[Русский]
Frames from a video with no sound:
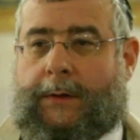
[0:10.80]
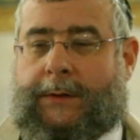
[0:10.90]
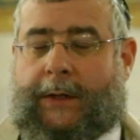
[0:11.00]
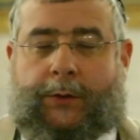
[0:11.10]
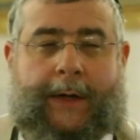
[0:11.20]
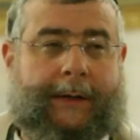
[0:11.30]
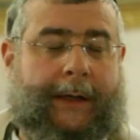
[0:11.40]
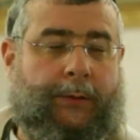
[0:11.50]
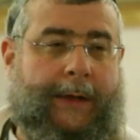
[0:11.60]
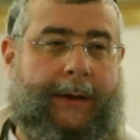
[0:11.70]
сожигать
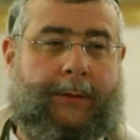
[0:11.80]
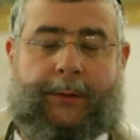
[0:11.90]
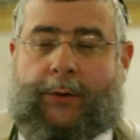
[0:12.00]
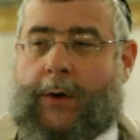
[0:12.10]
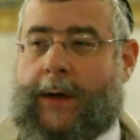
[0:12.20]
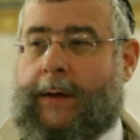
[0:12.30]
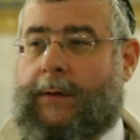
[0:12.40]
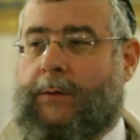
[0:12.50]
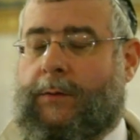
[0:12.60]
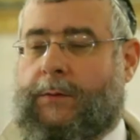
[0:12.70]
ханукальные миноры
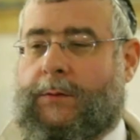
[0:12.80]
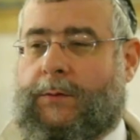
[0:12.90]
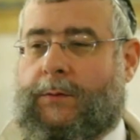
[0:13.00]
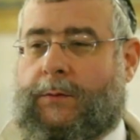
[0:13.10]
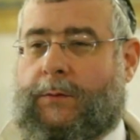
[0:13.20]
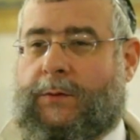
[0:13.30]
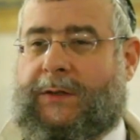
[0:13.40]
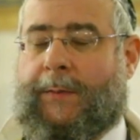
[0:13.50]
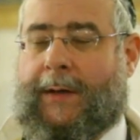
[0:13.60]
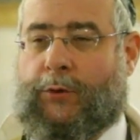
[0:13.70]
у
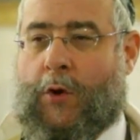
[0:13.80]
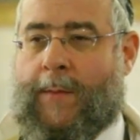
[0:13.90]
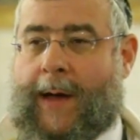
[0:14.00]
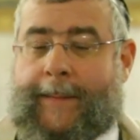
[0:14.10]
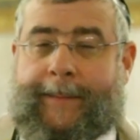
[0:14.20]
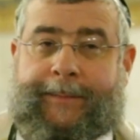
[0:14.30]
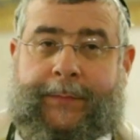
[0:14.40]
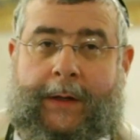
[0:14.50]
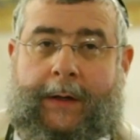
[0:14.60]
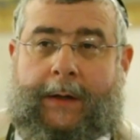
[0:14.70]
себя дома,
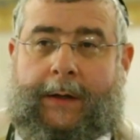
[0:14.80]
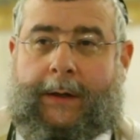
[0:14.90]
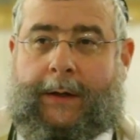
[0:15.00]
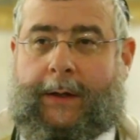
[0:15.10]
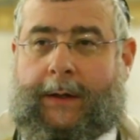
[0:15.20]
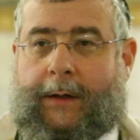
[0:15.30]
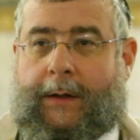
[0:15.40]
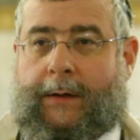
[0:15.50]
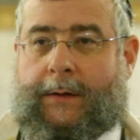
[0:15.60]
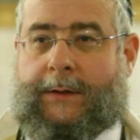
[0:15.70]

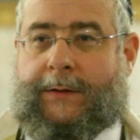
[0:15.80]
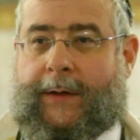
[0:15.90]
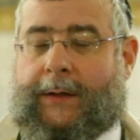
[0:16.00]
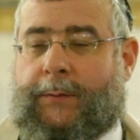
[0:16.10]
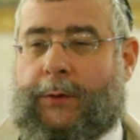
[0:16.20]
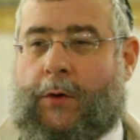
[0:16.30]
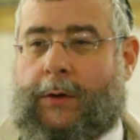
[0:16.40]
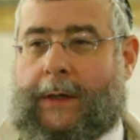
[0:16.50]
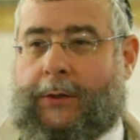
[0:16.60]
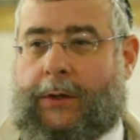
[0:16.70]
и свет
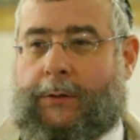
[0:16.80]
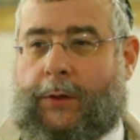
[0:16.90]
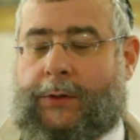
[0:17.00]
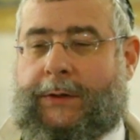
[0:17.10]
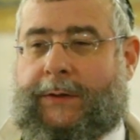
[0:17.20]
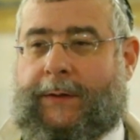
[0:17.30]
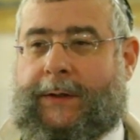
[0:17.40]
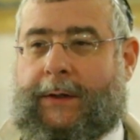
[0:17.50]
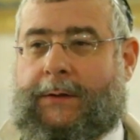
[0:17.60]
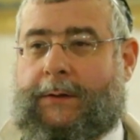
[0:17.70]
минора должен
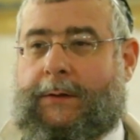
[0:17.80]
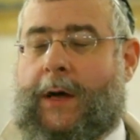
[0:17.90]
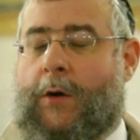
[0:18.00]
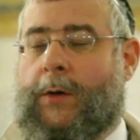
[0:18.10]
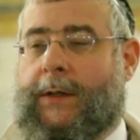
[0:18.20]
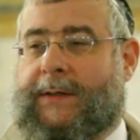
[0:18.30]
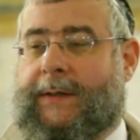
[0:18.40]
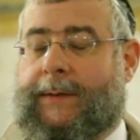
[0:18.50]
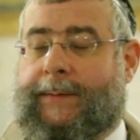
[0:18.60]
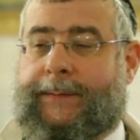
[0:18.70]
светить на
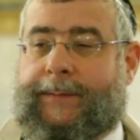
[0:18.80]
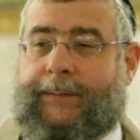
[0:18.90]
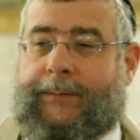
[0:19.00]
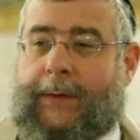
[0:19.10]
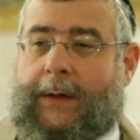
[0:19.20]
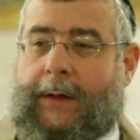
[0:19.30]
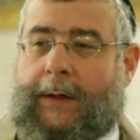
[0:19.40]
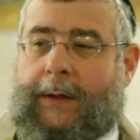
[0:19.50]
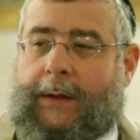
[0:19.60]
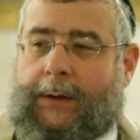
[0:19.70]
улице.
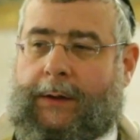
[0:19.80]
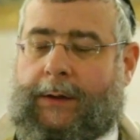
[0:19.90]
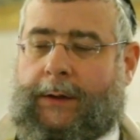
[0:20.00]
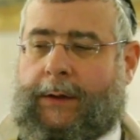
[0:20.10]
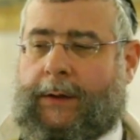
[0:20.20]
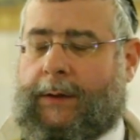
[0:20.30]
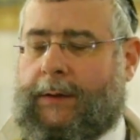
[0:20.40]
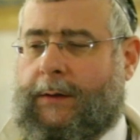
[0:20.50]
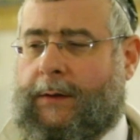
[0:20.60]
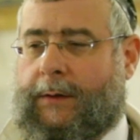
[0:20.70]

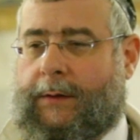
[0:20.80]
И